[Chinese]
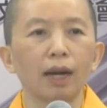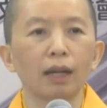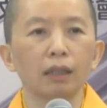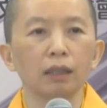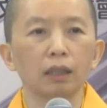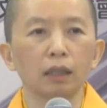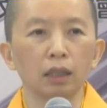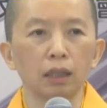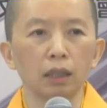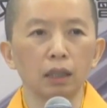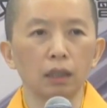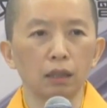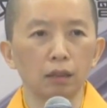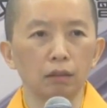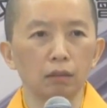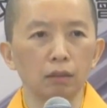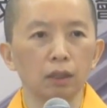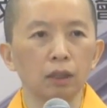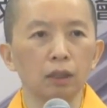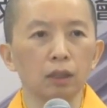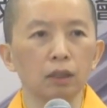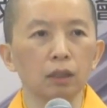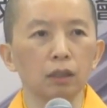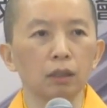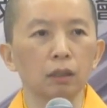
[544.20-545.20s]
它的颜
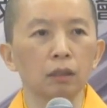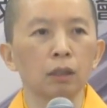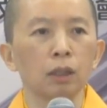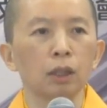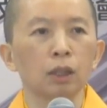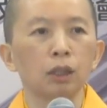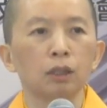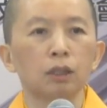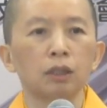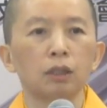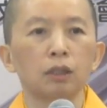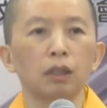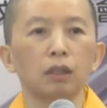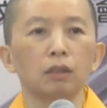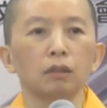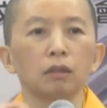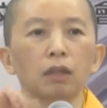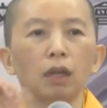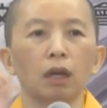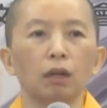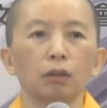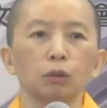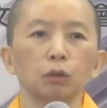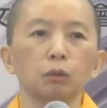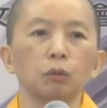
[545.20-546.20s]
色、升到；